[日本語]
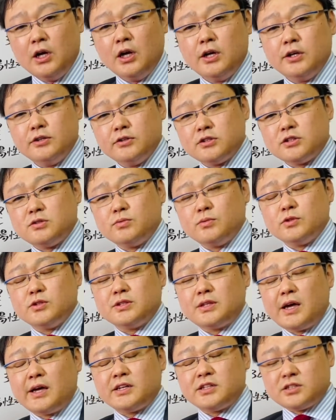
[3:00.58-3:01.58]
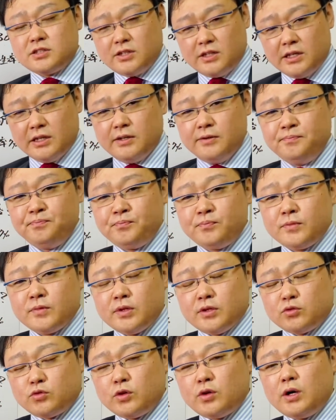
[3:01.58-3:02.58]
いう質問に対して
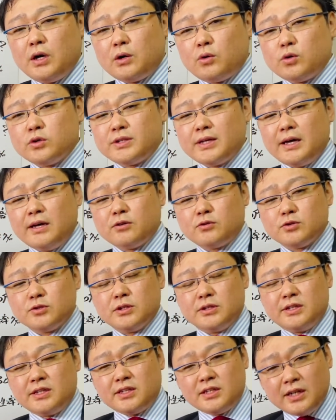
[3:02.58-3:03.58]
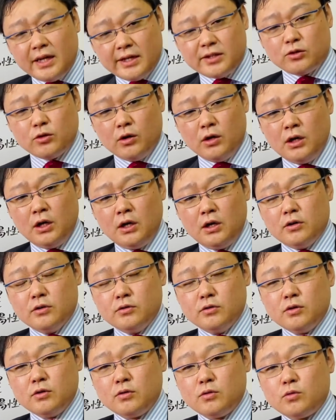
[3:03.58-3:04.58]
でそれは答えることはできないと
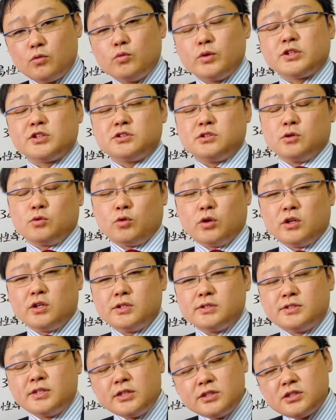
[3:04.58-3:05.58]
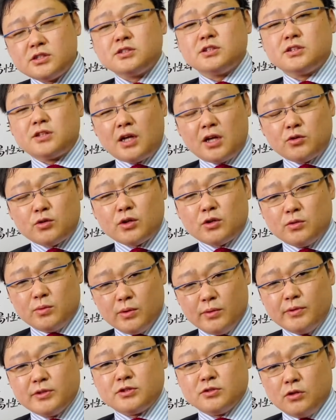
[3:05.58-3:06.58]
私ね、これね、誠実な態度だと
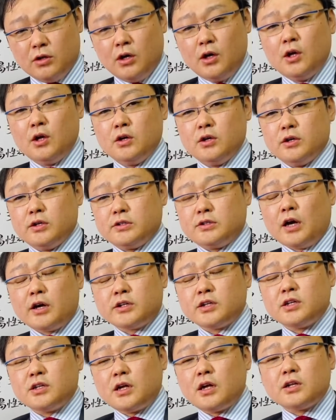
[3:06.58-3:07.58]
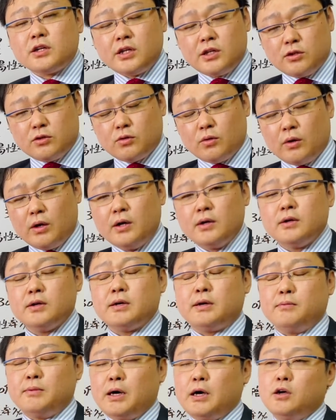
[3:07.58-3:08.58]
思いますよ。大体何人と
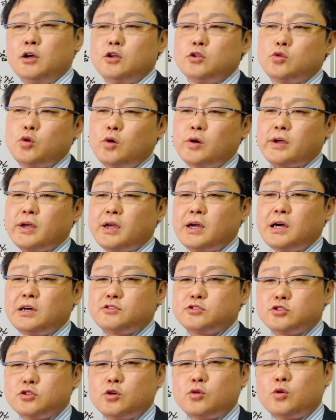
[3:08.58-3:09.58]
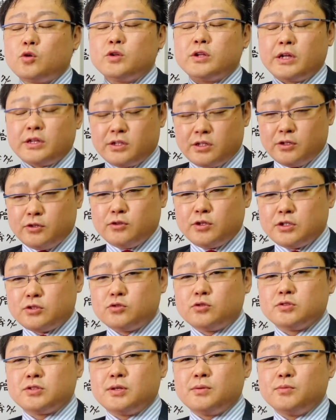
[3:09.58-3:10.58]
か、まあ、統計学上こうだっていうのは、
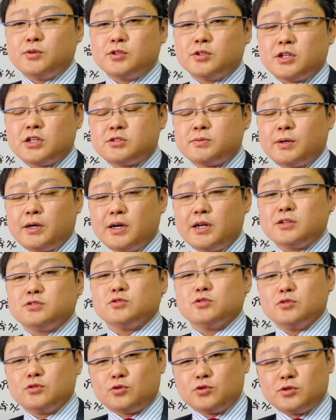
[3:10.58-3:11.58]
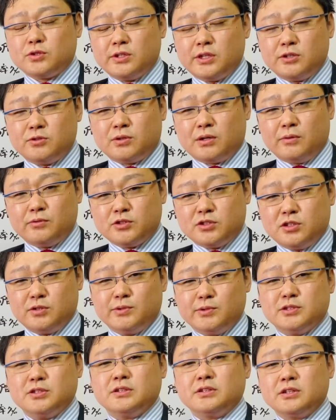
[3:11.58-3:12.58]
その専門の立場からそういうことを言えるのかもしれ
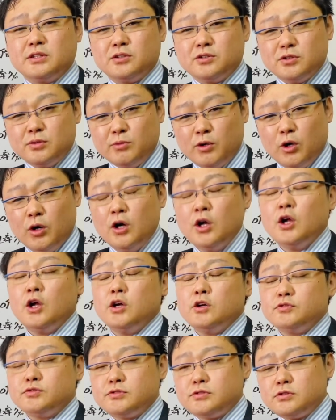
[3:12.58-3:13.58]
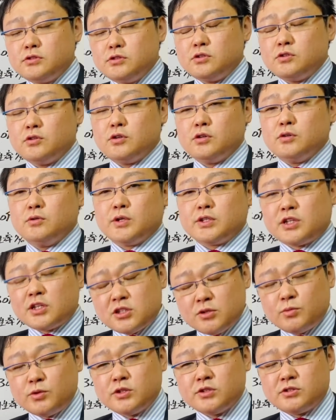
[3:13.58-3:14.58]
ませんけれども、普通、
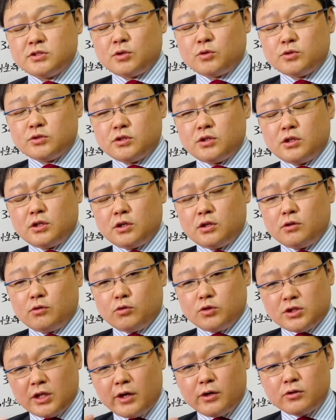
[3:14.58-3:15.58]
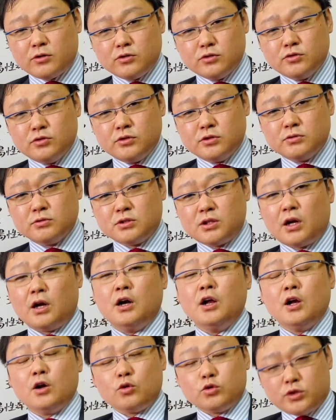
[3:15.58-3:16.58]
私もですね、答えろというふうに言ったら、
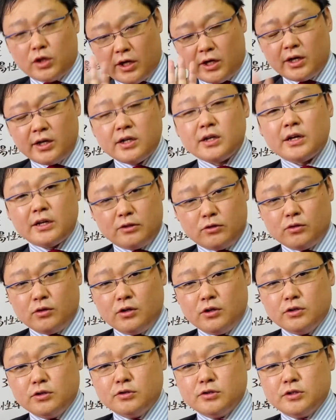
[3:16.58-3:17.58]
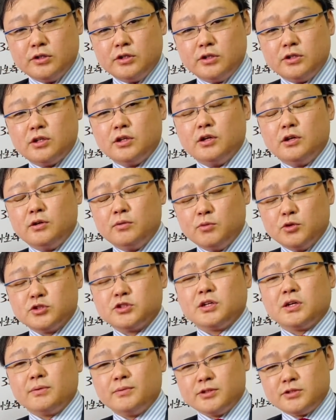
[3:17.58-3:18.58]
答えられないというふうに、え申
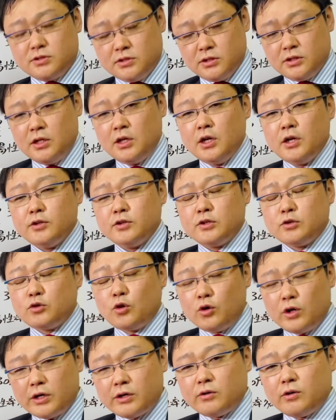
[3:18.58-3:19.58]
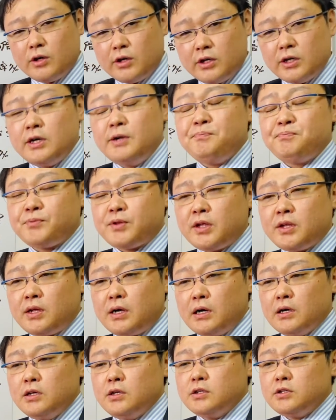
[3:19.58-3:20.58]
し上げますね。どうあるかわからない。た
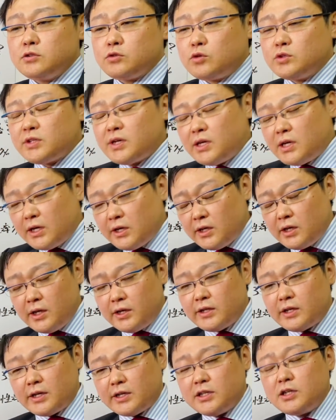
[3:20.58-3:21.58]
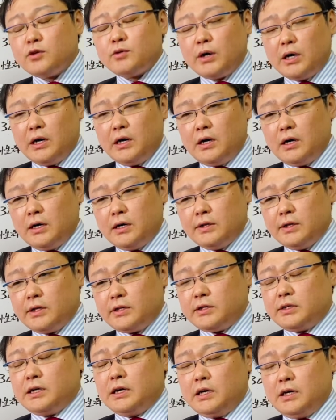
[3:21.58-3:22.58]
だ、答えられないだけでは、
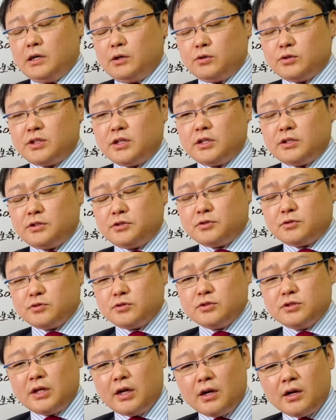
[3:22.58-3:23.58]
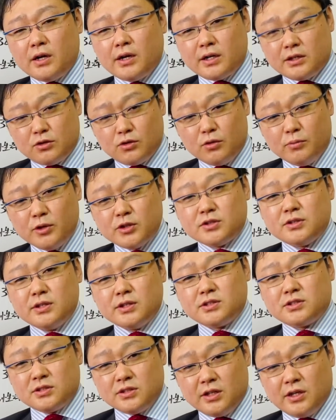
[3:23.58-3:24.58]
何か答えてることにならないと思って
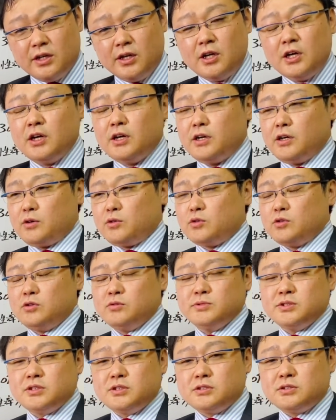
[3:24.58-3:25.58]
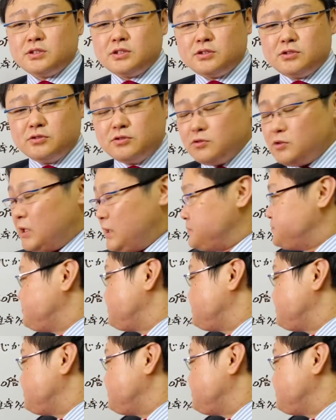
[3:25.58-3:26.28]
ですね、この尾身先生というのは、